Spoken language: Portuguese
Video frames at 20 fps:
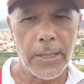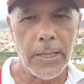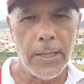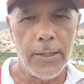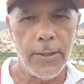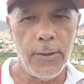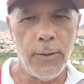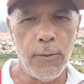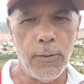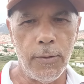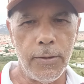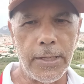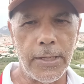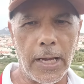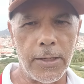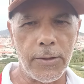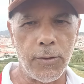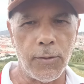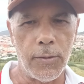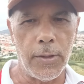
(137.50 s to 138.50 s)
nos
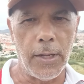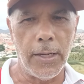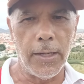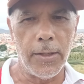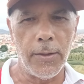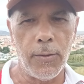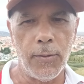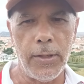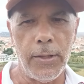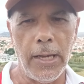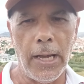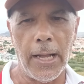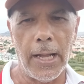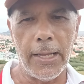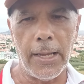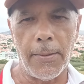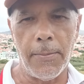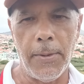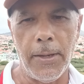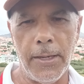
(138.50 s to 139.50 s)
ajudando
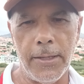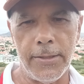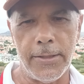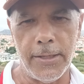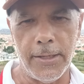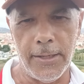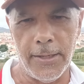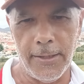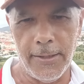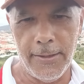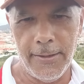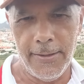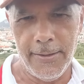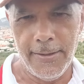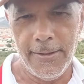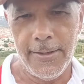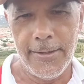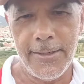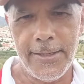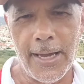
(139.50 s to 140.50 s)
diariamente.
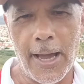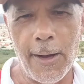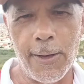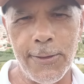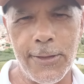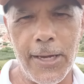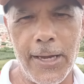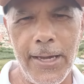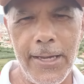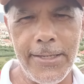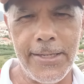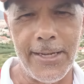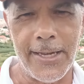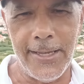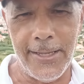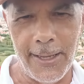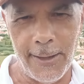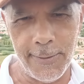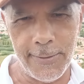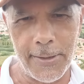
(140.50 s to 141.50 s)
Tchau, gente, que
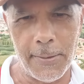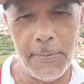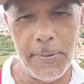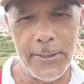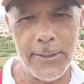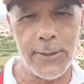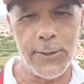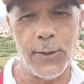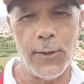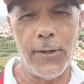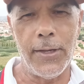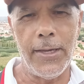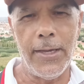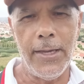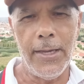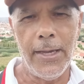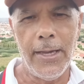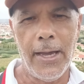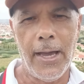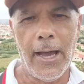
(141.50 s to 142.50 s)
Deus abençoe
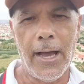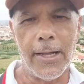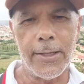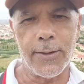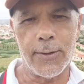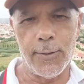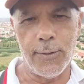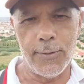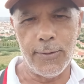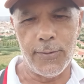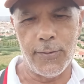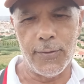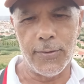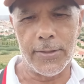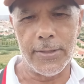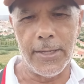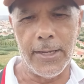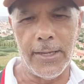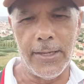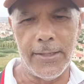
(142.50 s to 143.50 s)
a todos
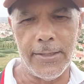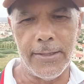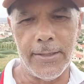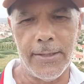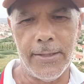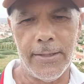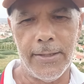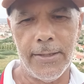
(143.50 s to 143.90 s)
vocês.